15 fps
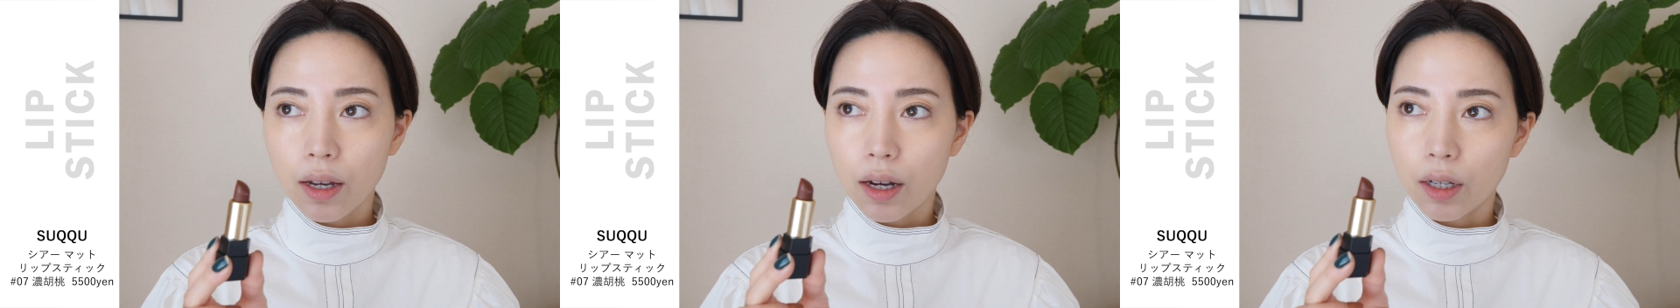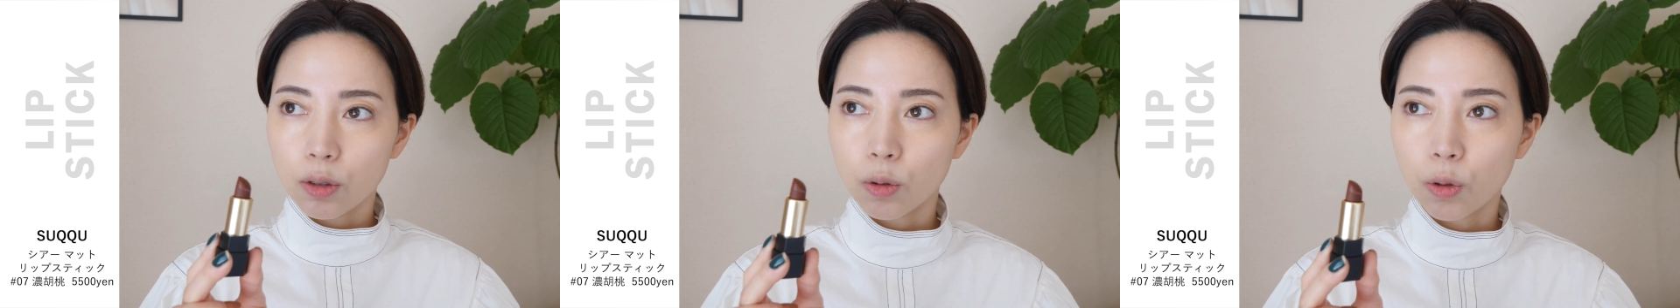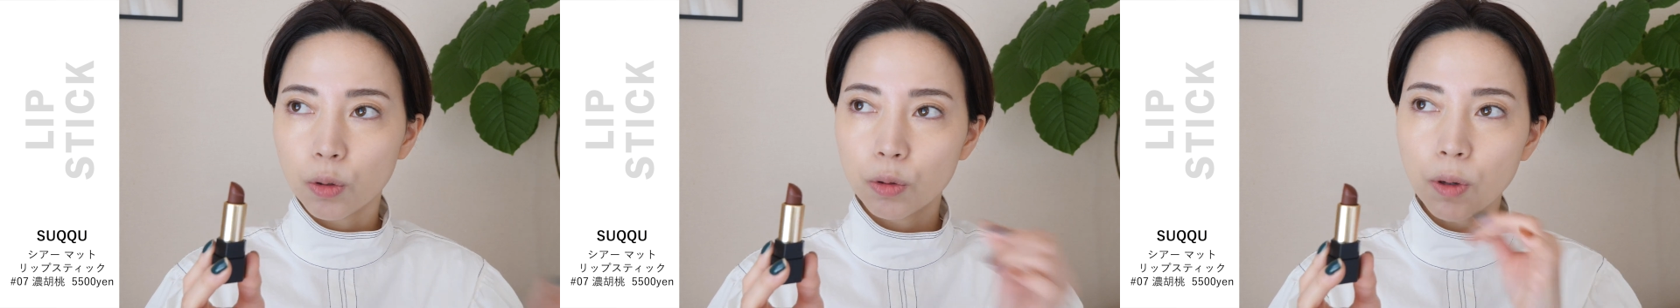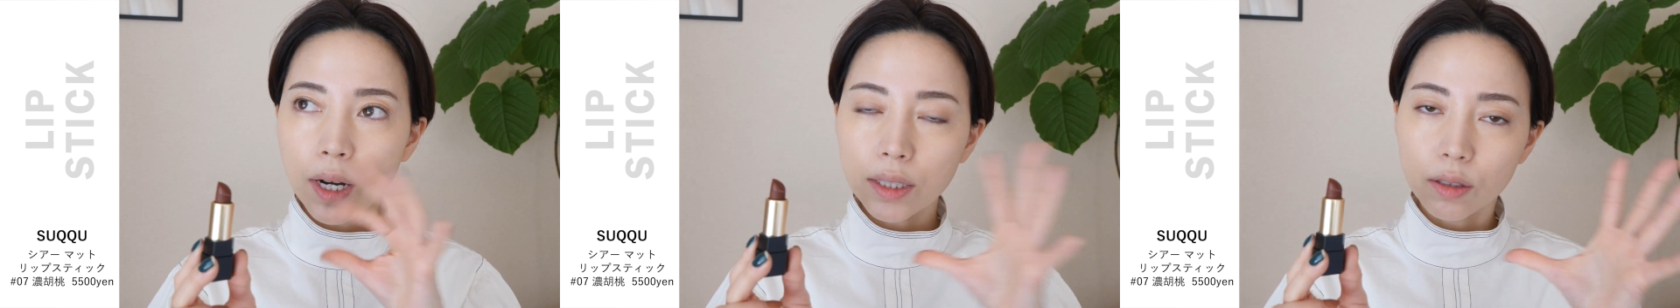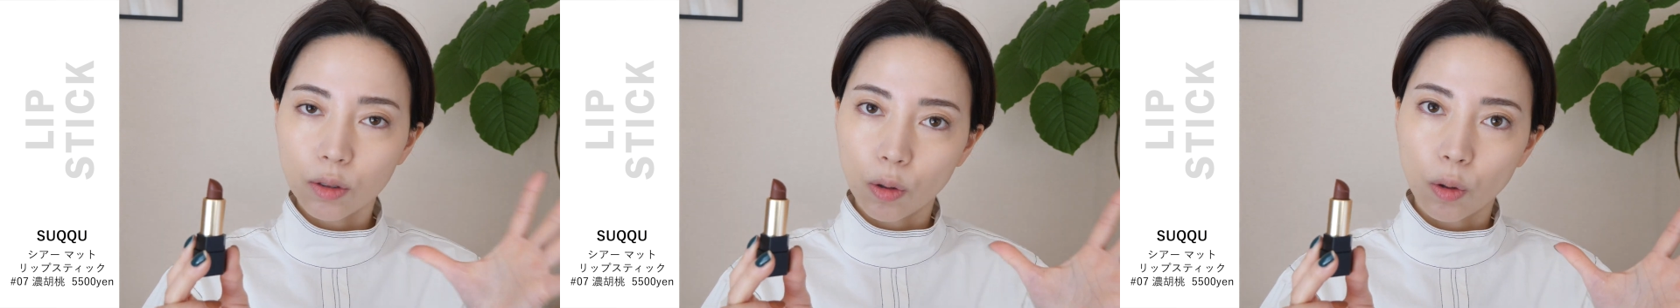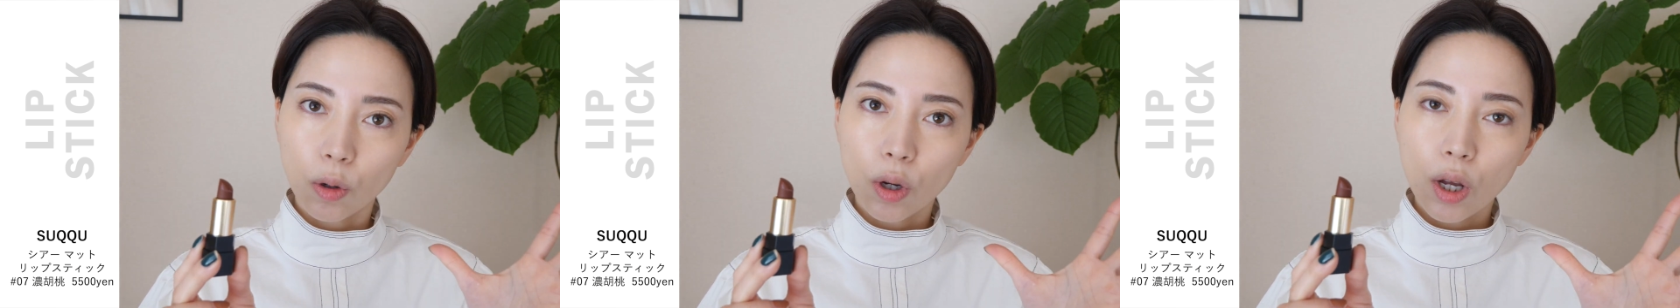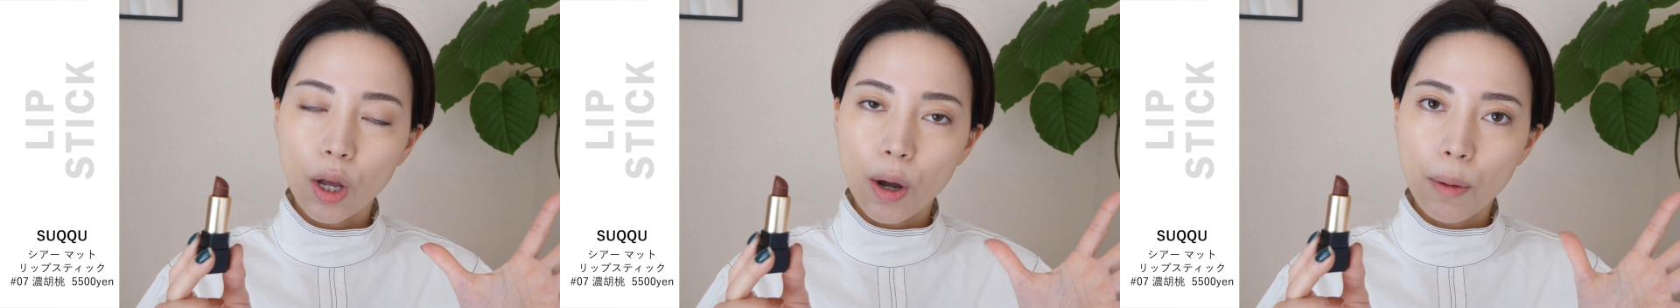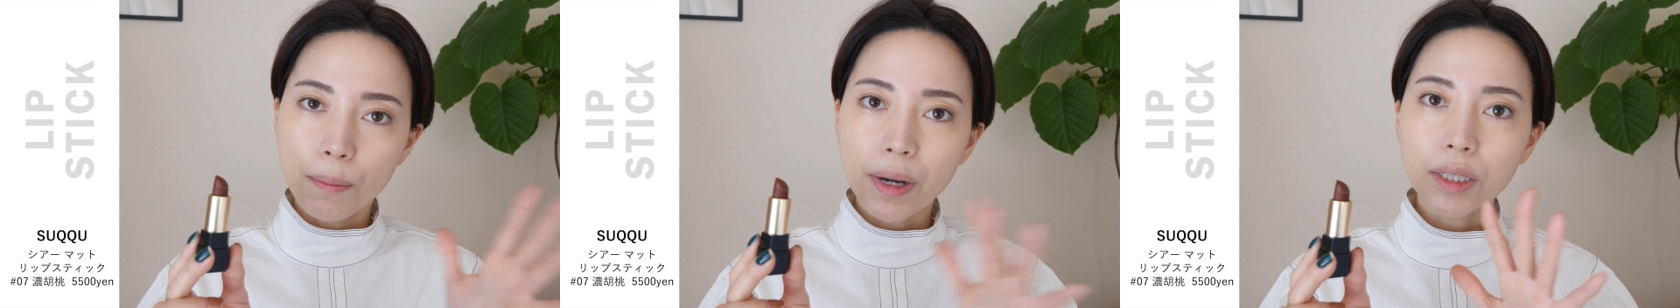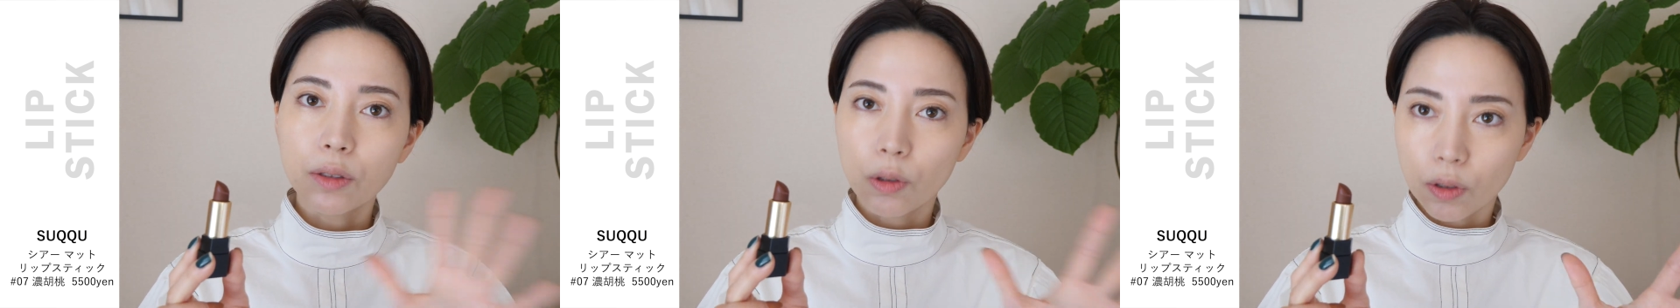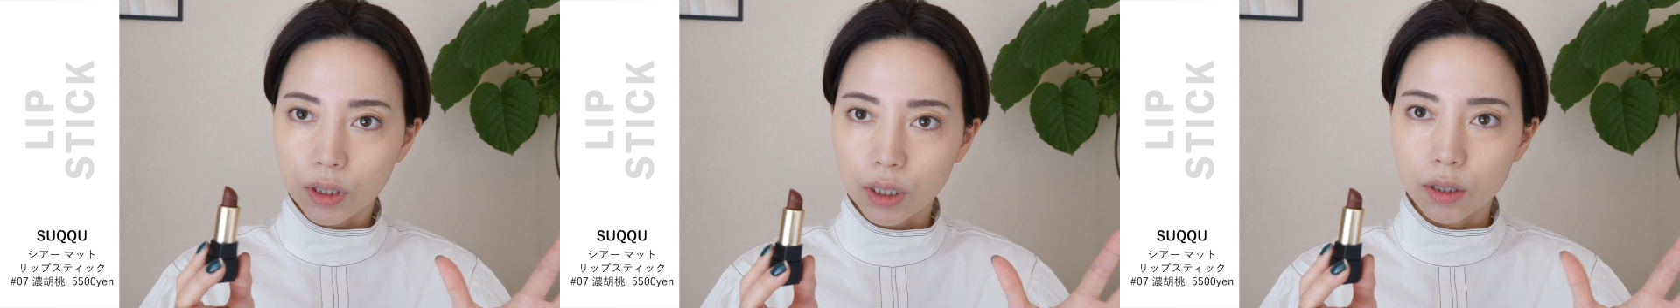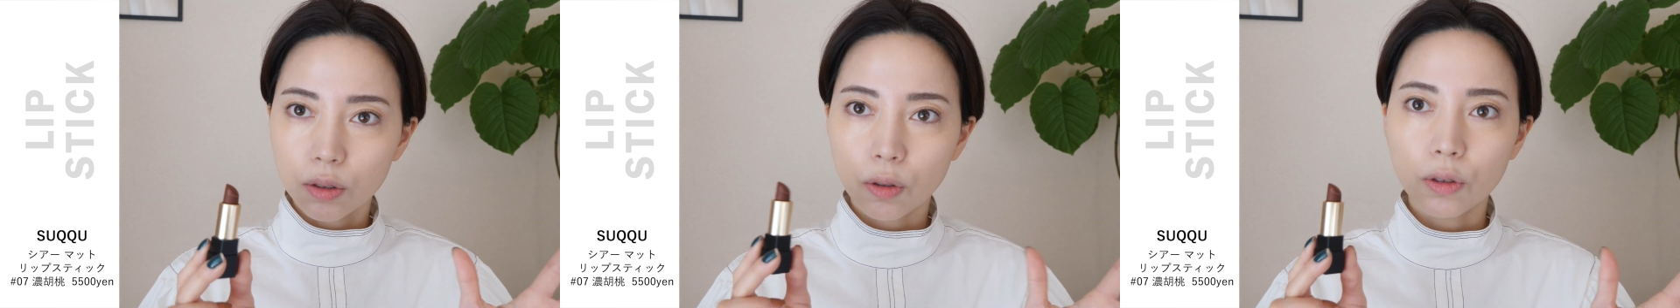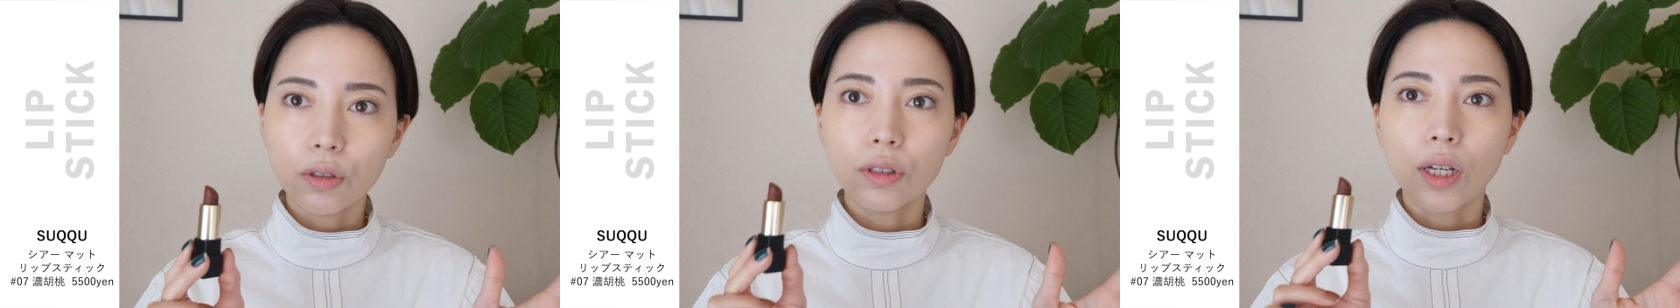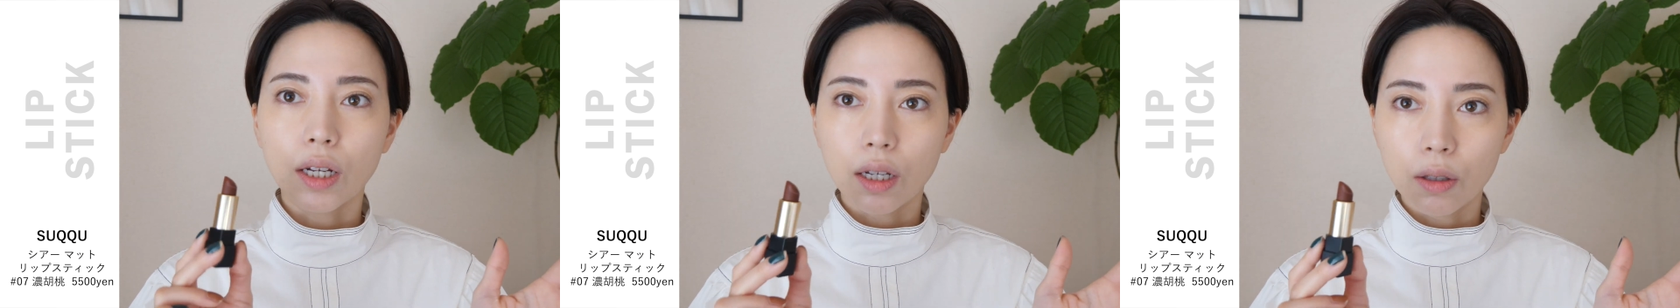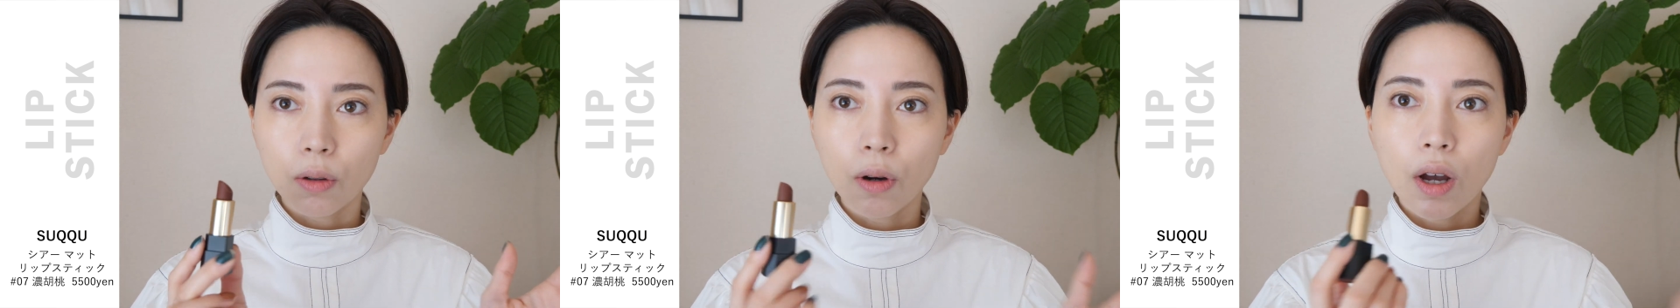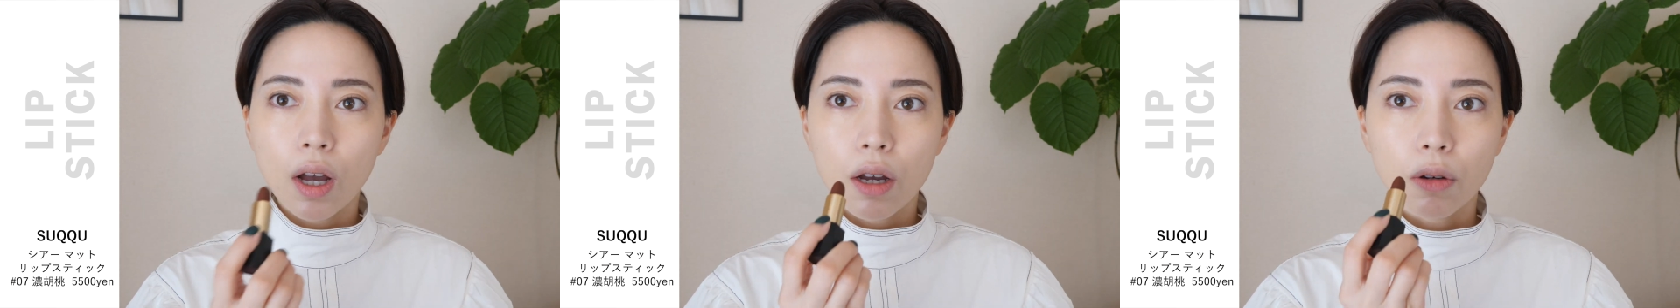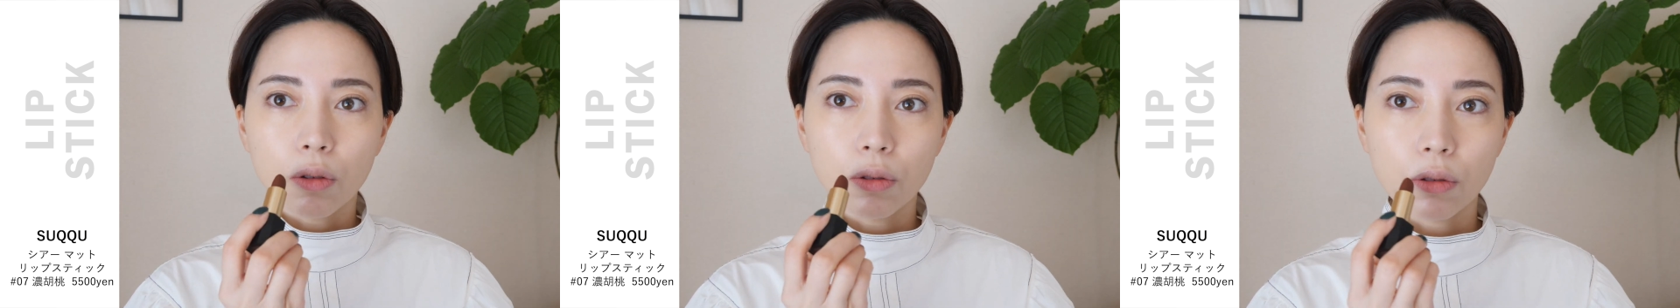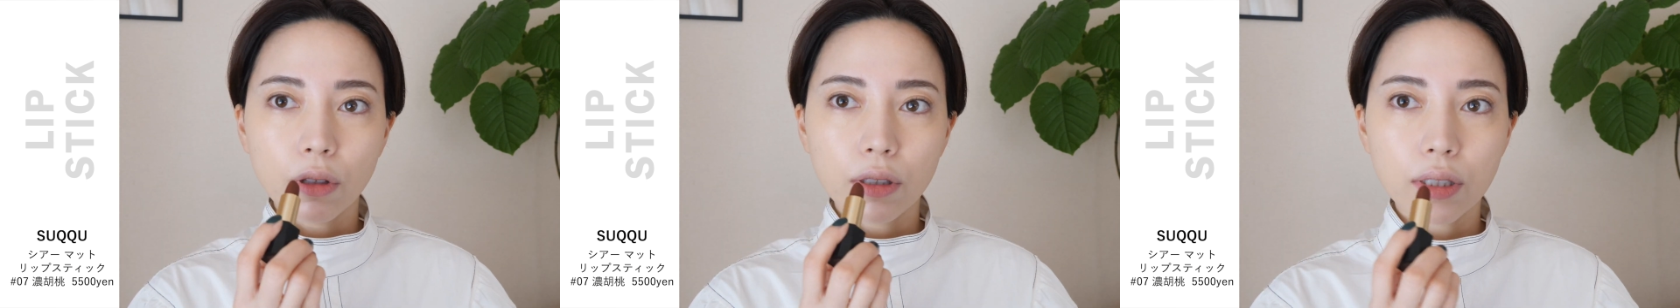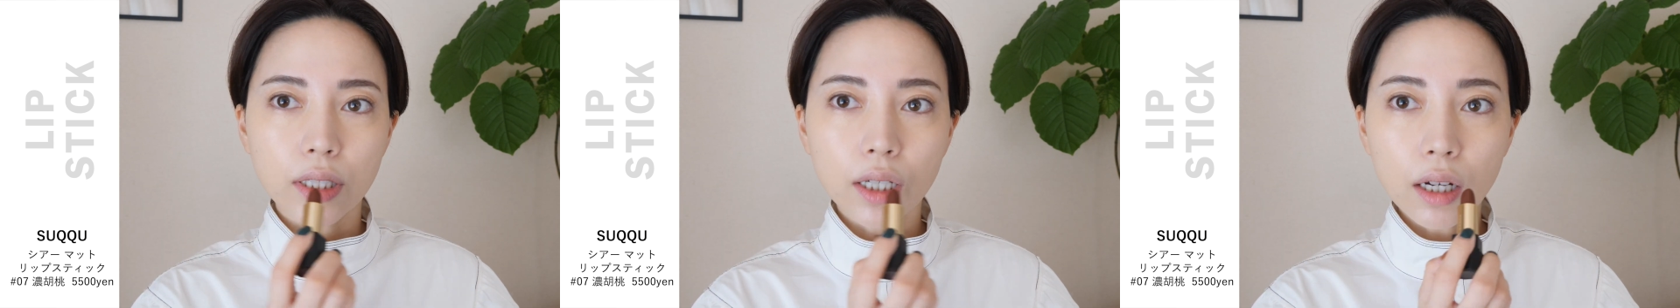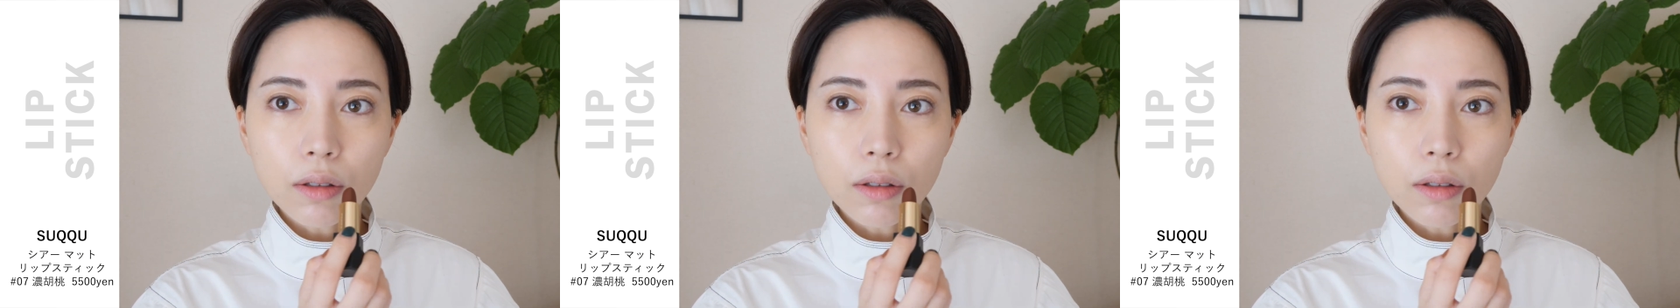あのふわっとマットに塗るんだけどこの直塗り